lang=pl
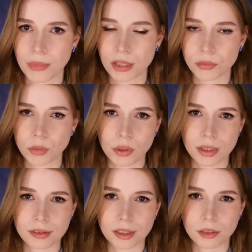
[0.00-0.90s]

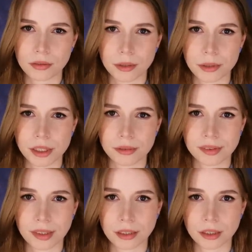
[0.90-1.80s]
Zwłoki znajdowały się w
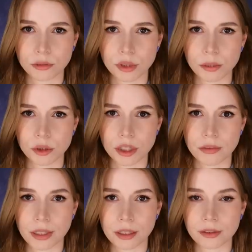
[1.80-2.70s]
stanie
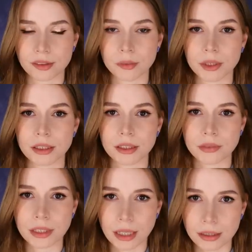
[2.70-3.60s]
uniemożliwiającym
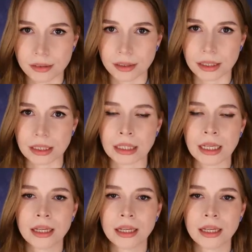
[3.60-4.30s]
identyfikację,